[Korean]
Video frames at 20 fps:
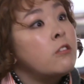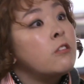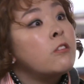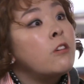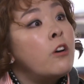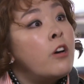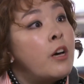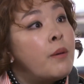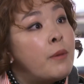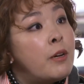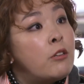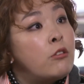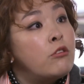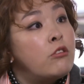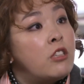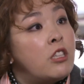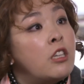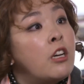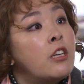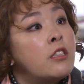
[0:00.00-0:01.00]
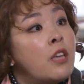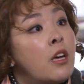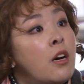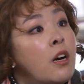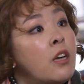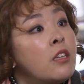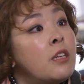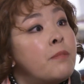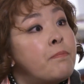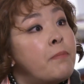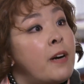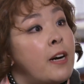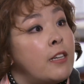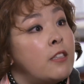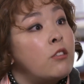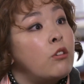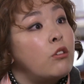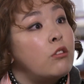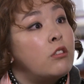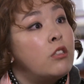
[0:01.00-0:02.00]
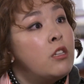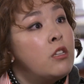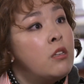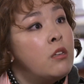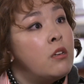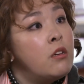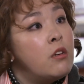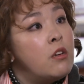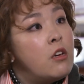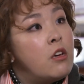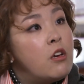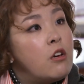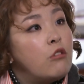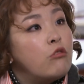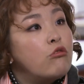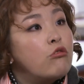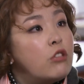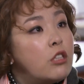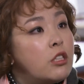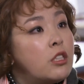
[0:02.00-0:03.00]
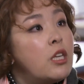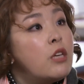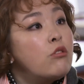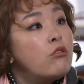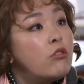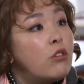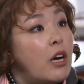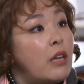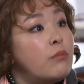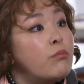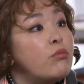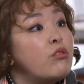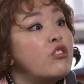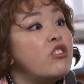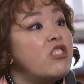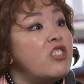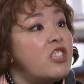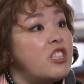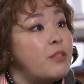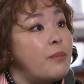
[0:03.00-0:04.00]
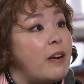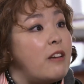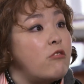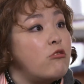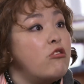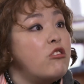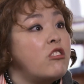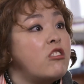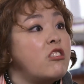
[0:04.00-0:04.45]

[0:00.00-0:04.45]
그거야말로 네가 상관할 바 아니거든? 우리 체육관 물을 리지 말고